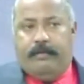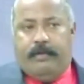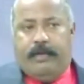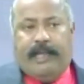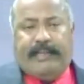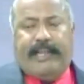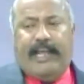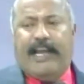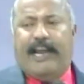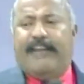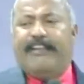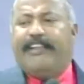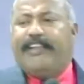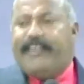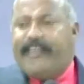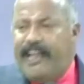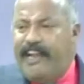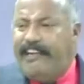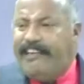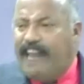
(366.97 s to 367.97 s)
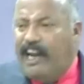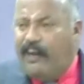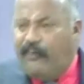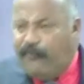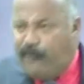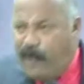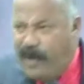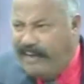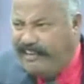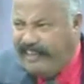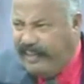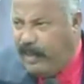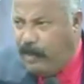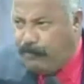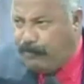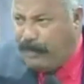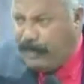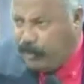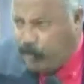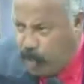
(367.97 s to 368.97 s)
que te garantiza la fuerza del
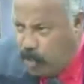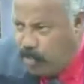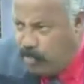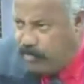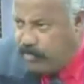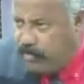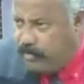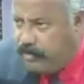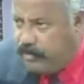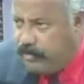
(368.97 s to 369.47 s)
perdón